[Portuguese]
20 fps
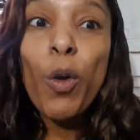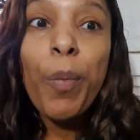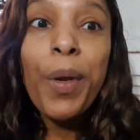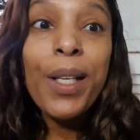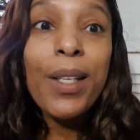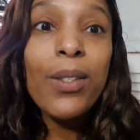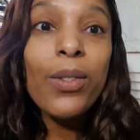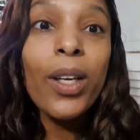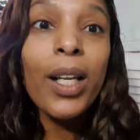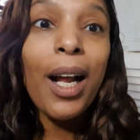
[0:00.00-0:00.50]
eu
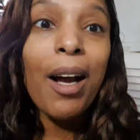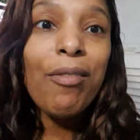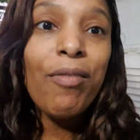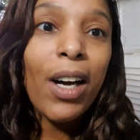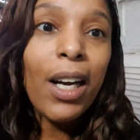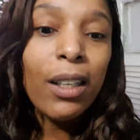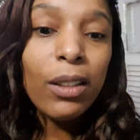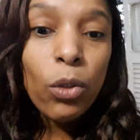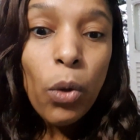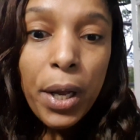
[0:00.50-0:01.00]
preciso
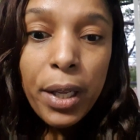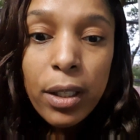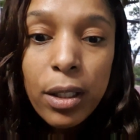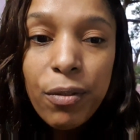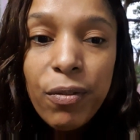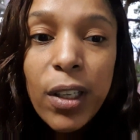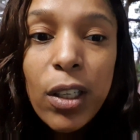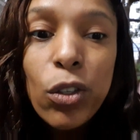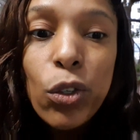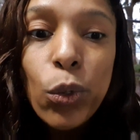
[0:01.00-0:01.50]
gravar dois
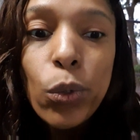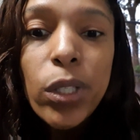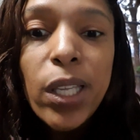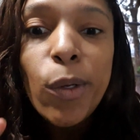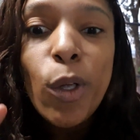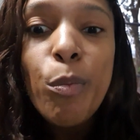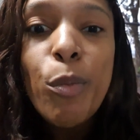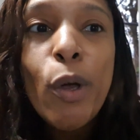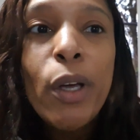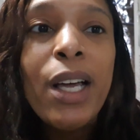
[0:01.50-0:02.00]
vídeos,
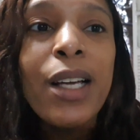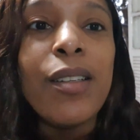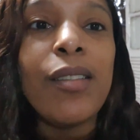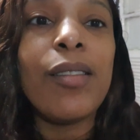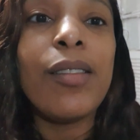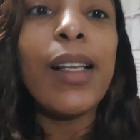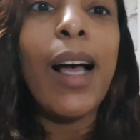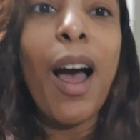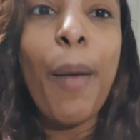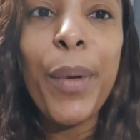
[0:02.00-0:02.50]
tenho que me
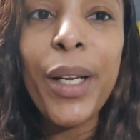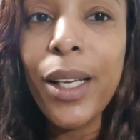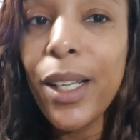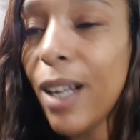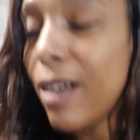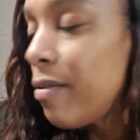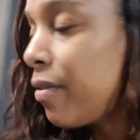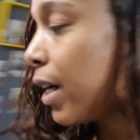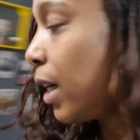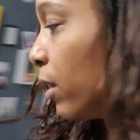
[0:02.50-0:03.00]
organizar pra
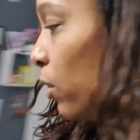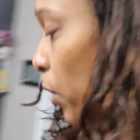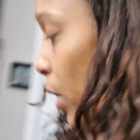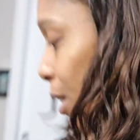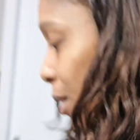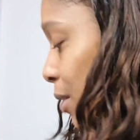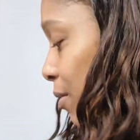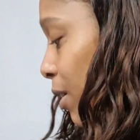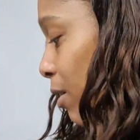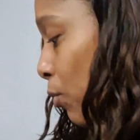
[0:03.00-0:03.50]
gravar
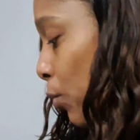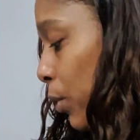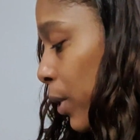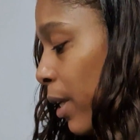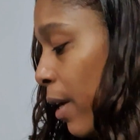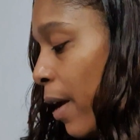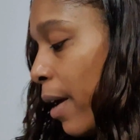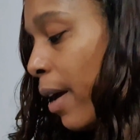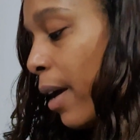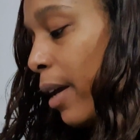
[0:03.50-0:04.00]
dois vídeos.
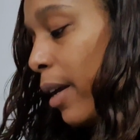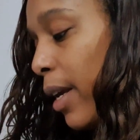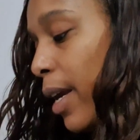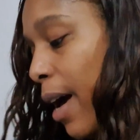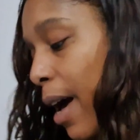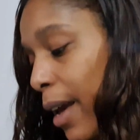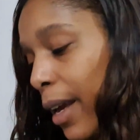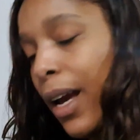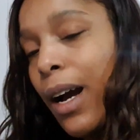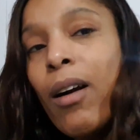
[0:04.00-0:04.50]
E
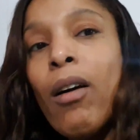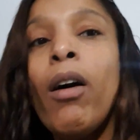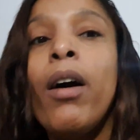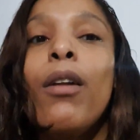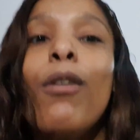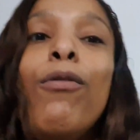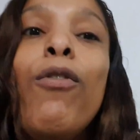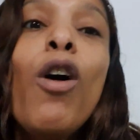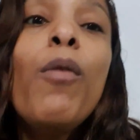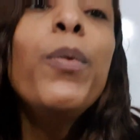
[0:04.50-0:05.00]
aí
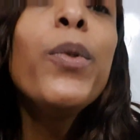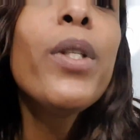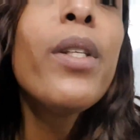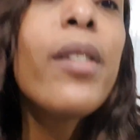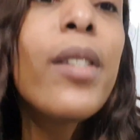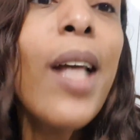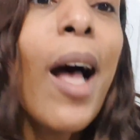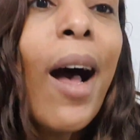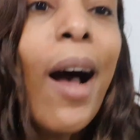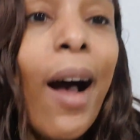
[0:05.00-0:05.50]
agora eu vou
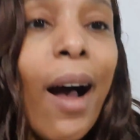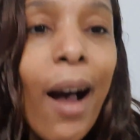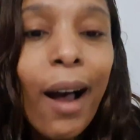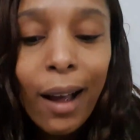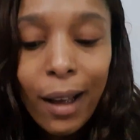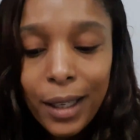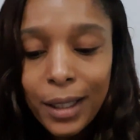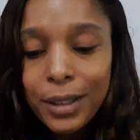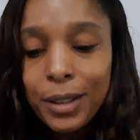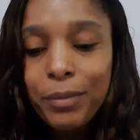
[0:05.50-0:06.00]

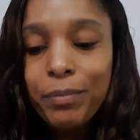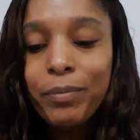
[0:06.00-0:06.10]
almoçar.